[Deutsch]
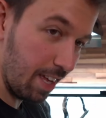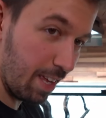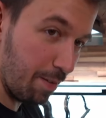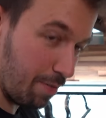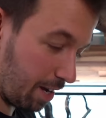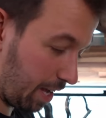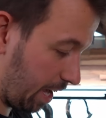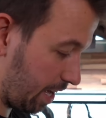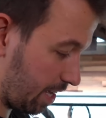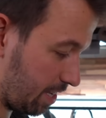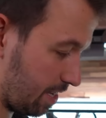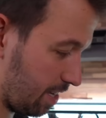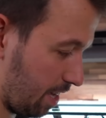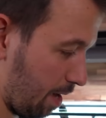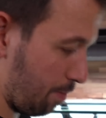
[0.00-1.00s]
Im
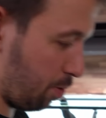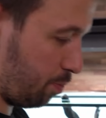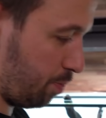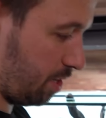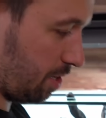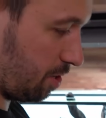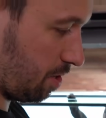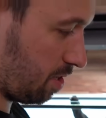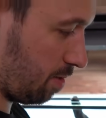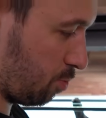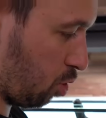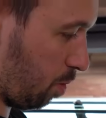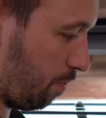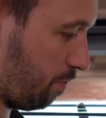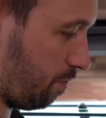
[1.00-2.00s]
Vergleich, ein Bolbit ist aus dem
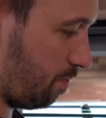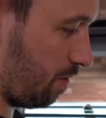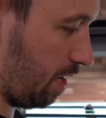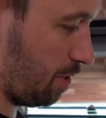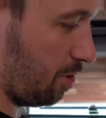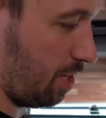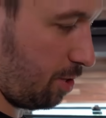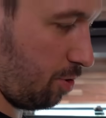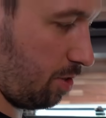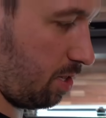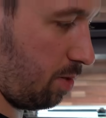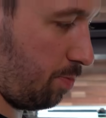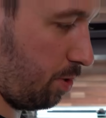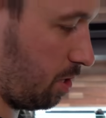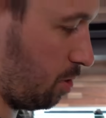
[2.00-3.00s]
Topf, also nicht nur, dass
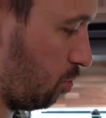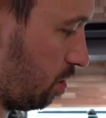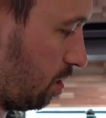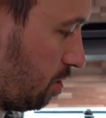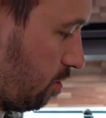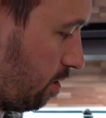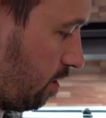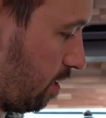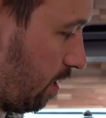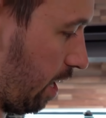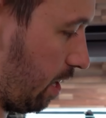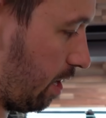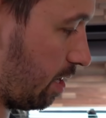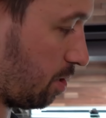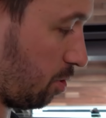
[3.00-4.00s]
die Portion ist deutlich
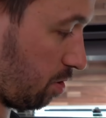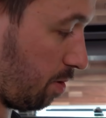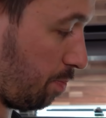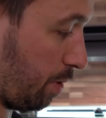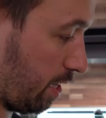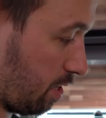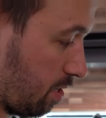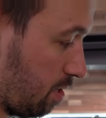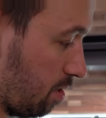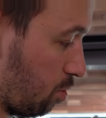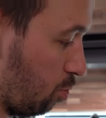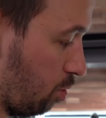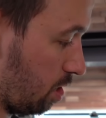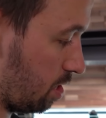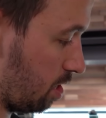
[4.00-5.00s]
kleiner ist, auch die Blätter sind
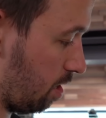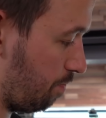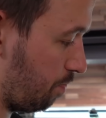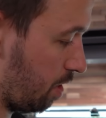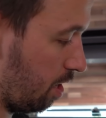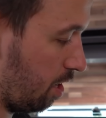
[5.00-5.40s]
kürzer.